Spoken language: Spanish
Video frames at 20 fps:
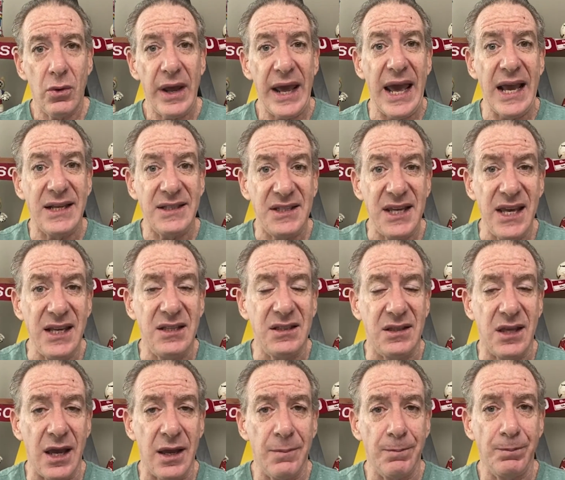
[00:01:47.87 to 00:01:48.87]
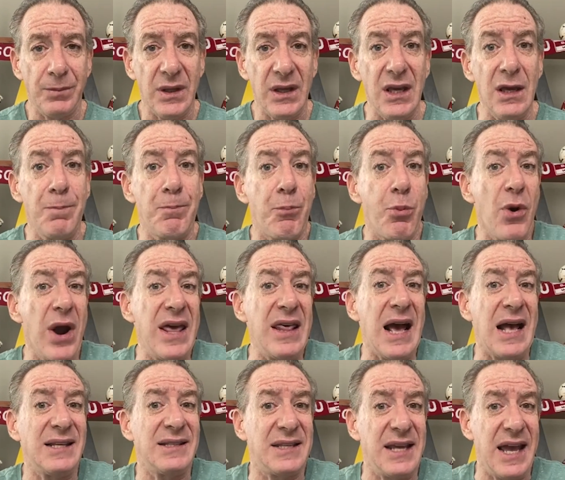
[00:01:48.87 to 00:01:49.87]
existe y puede
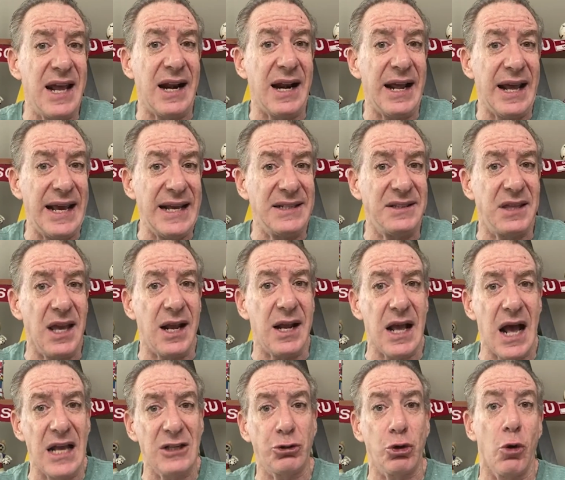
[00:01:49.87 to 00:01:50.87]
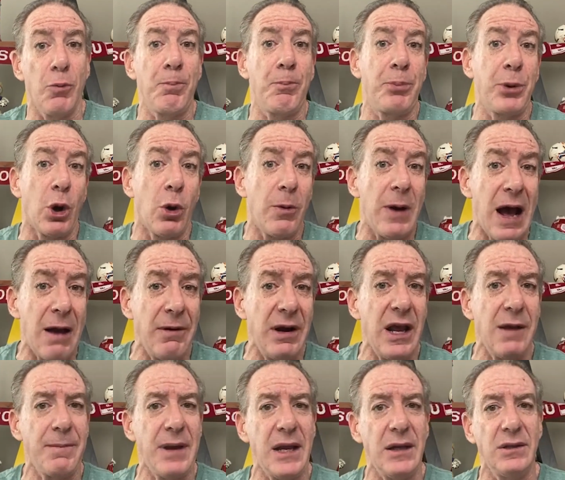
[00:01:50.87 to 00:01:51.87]
ser este caso
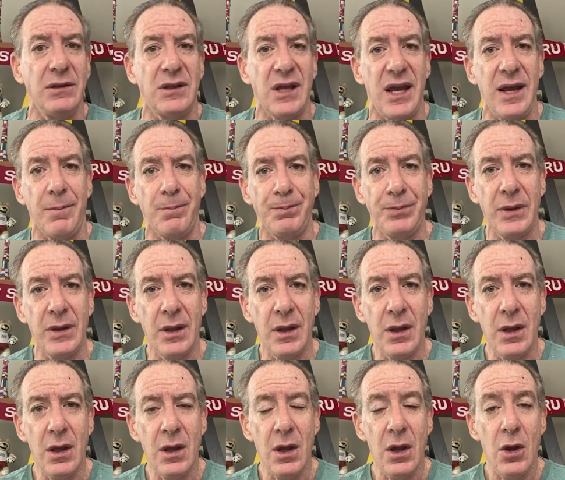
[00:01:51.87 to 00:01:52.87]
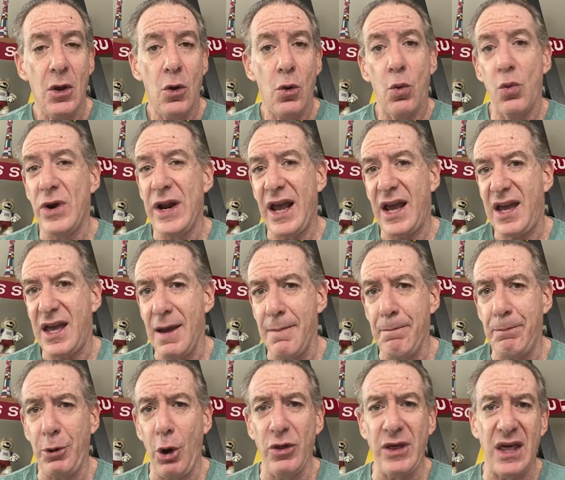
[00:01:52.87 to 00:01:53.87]
probablemente un
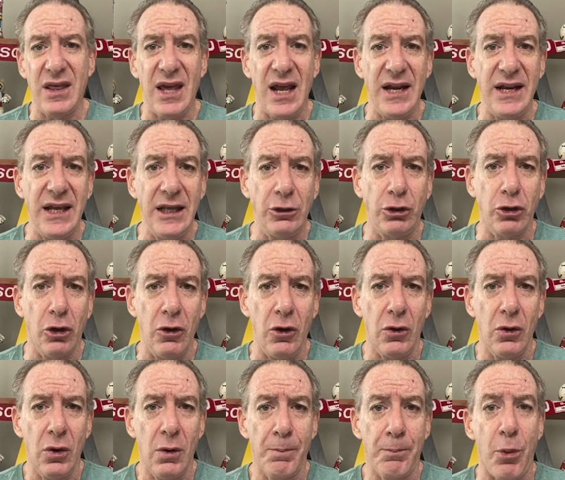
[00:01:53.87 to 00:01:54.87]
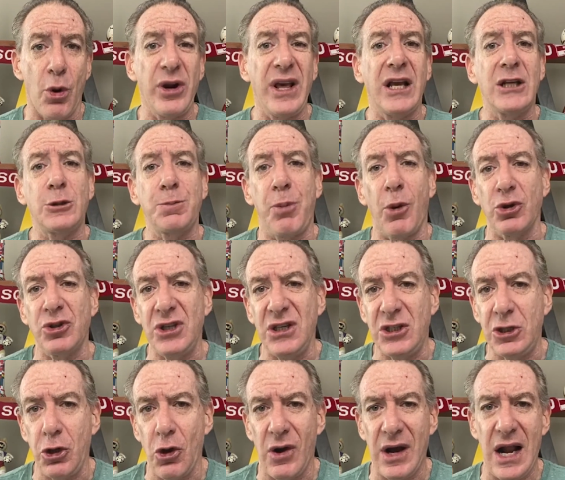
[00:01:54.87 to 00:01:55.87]
ejemplo de delito por
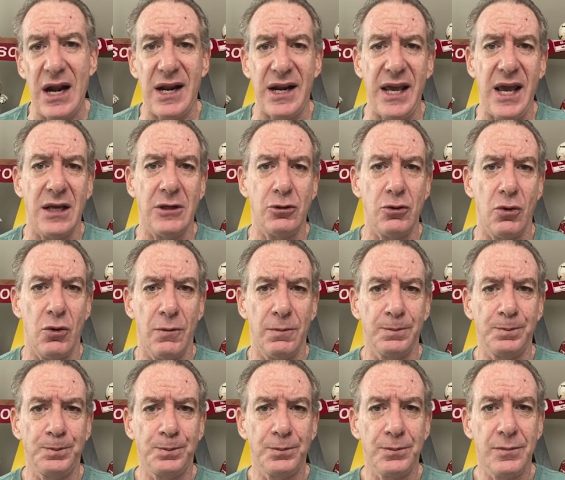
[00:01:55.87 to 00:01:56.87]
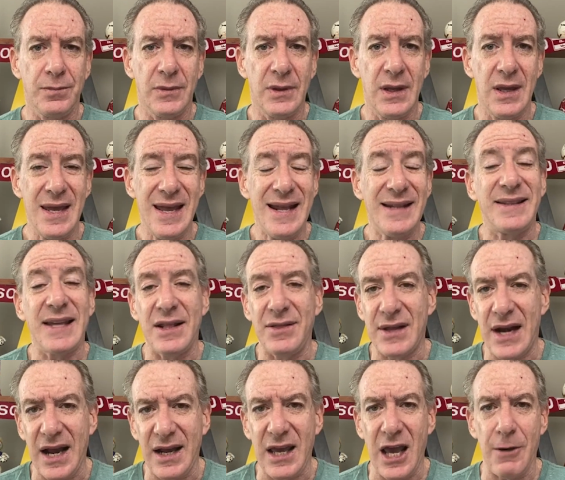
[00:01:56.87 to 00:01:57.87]
exposición al riesgo
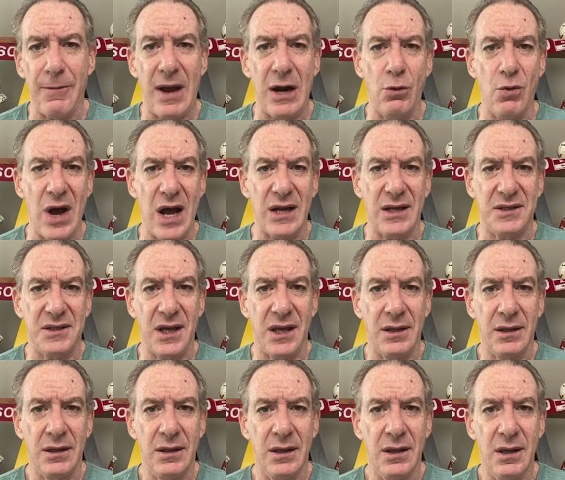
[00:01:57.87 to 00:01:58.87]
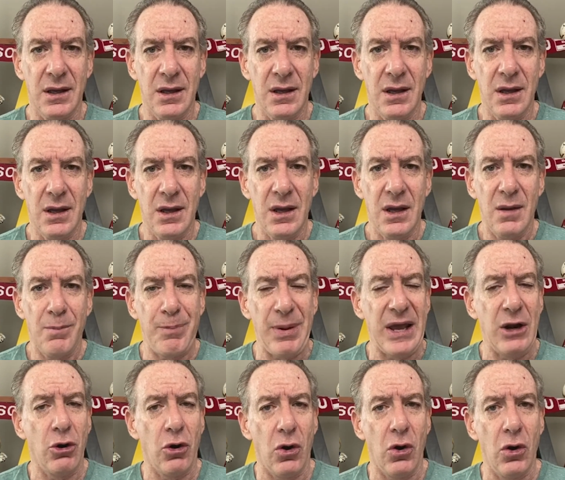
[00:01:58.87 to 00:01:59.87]
tendrá que evaluarse.
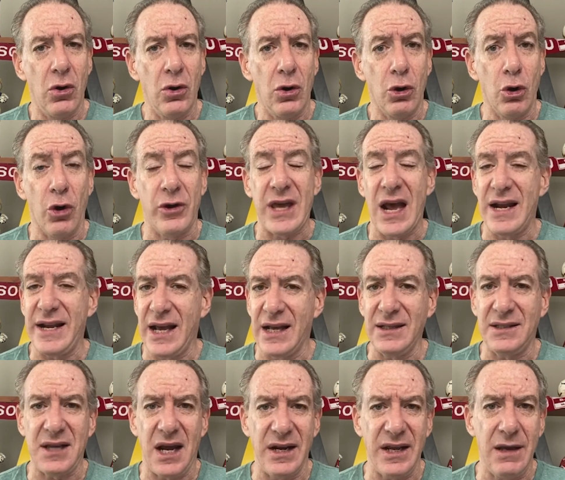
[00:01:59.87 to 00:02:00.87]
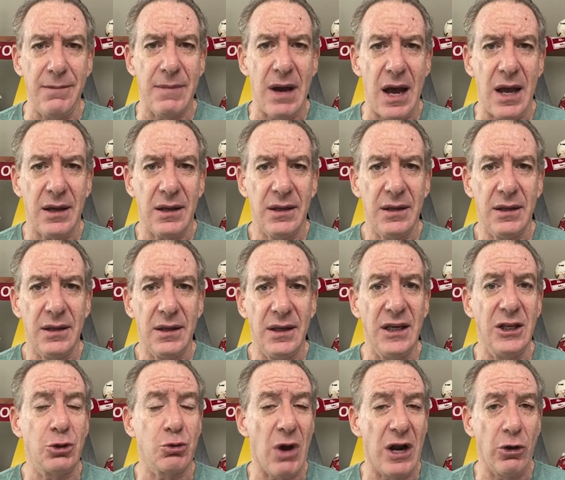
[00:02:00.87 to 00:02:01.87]
Pero lo que Alianza Lima
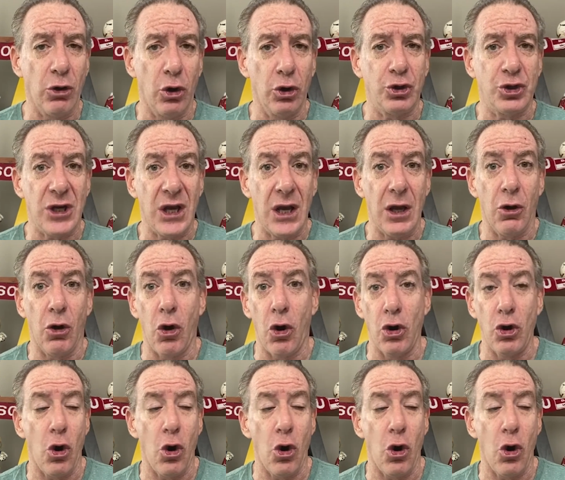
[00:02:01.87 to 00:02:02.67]
hizo anoche o